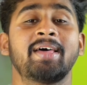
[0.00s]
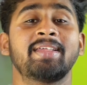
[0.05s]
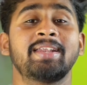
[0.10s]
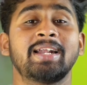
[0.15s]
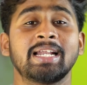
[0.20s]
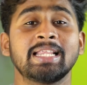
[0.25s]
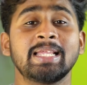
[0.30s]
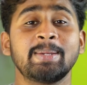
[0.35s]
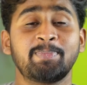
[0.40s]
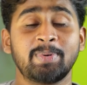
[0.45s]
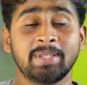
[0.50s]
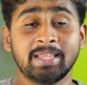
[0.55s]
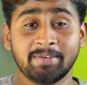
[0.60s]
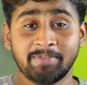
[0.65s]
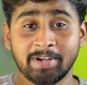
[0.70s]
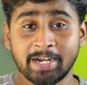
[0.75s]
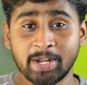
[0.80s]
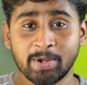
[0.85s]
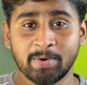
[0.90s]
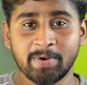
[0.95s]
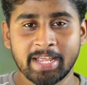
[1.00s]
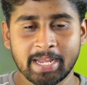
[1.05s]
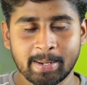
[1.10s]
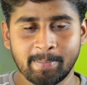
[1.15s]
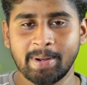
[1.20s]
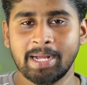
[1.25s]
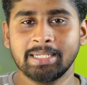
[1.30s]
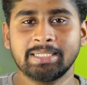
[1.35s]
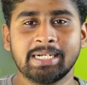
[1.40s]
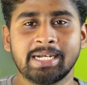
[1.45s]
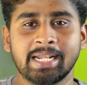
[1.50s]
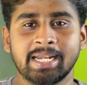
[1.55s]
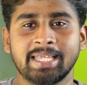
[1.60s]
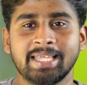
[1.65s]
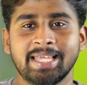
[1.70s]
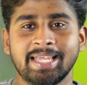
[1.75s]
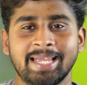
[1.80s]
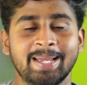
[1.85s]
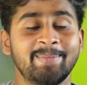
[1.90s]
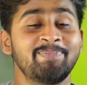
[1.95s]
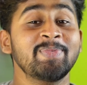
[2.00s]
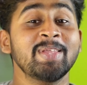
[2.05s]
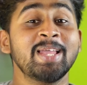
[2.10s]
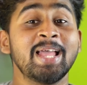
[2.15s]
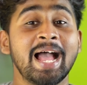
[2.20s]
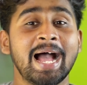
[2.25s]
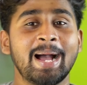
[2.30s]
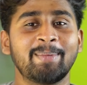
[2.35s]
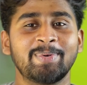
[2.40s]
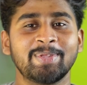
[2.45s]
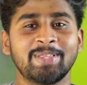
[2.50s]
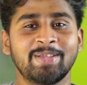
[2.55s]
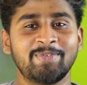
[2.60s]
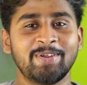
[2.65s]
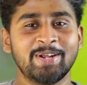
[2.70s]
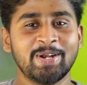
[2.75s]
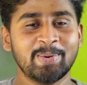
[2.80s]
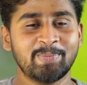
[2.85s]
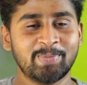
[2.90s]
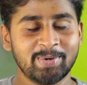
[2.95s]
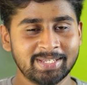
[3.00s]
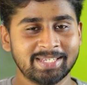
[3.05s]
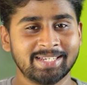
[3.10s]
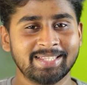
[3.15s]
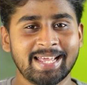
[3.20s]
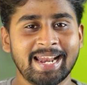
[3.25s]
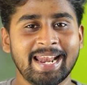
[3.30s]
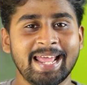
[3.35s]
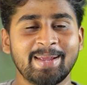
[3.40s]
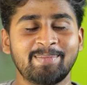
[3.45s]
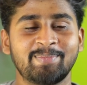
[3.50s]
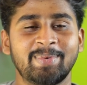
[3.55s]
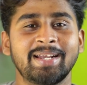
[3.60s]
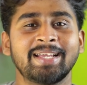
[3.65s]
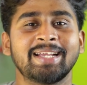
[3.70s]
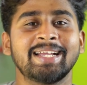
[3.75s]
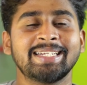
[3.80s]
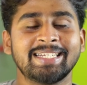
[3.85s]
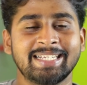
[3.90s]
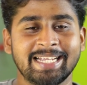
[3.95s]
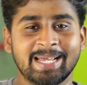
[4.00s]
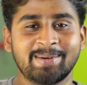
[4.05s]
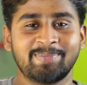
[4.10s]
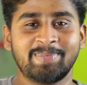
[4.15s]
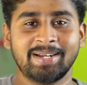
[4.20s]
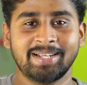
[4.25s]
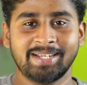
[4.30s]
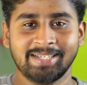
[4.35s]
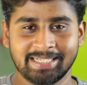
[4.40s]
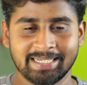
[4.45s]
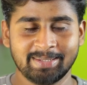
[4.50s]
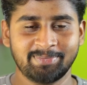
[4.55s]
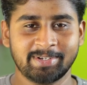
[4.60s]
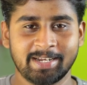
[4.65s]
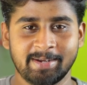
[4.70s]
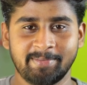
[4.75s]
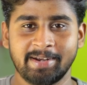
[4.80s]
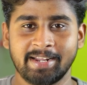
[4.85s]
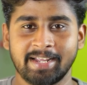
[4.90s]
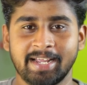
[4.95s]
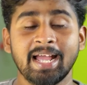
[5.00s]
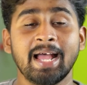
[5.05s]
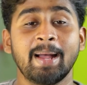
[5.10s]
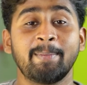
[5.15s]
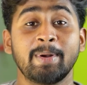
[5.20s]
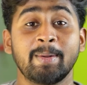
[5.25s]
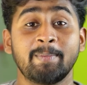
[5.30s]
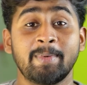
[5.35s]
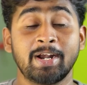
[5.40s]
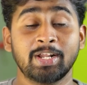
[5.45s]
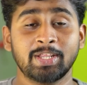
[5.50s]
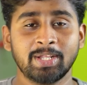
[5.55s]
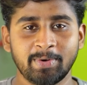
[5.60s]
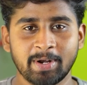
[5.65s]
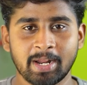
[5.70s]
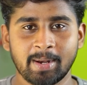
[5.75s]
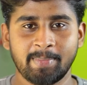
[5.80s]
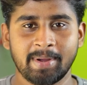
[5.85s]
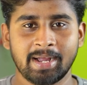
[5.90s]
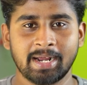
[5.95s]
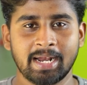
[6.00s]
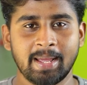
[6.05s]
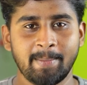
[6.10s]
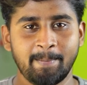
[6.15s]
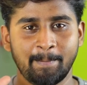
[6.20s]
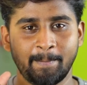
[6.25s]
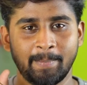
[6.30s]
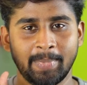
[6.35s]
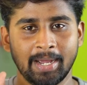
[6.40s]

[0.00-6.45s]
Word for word: அதனால தான் இப்போ இந்த வீடியோவை நீங்கள் பார்த்துட்டு இருக்கீங்க அப்போ இந்த வீடியோ பிடிச்சிருந்தா லைக் பண்ணுங்கள் ஷேர் பண்ணுங்கள் சப்ஸ்கிரைப் பண்ணுங்கள் அப்போ நம்ம அடுத்த வீடியோவில் பார்க்கலாம்